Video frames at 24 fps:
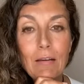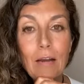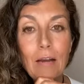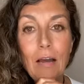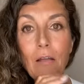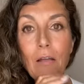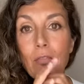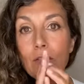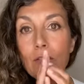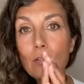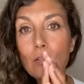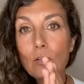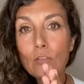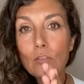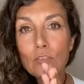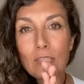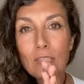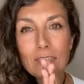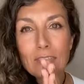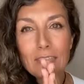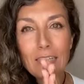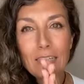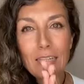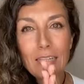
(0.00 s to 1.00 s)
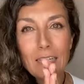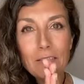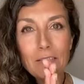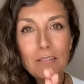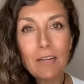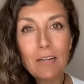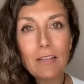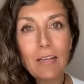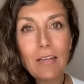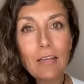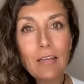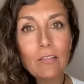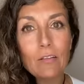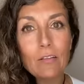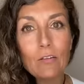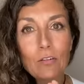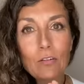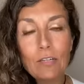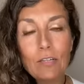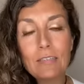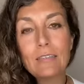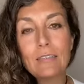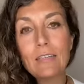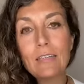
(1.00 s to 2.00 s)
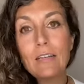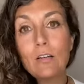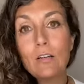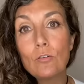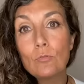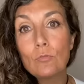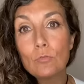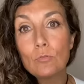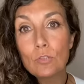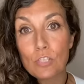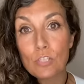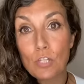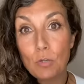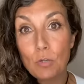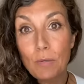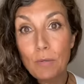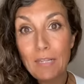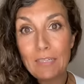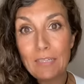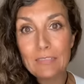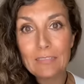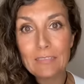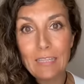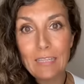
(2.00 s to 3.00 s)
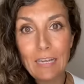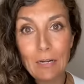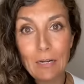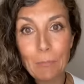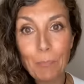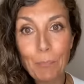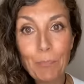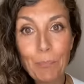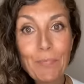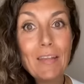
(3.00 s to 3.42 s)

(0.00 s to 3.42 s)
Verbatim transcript: haciendo cosas que de verdad conecten con nuestro bienestar.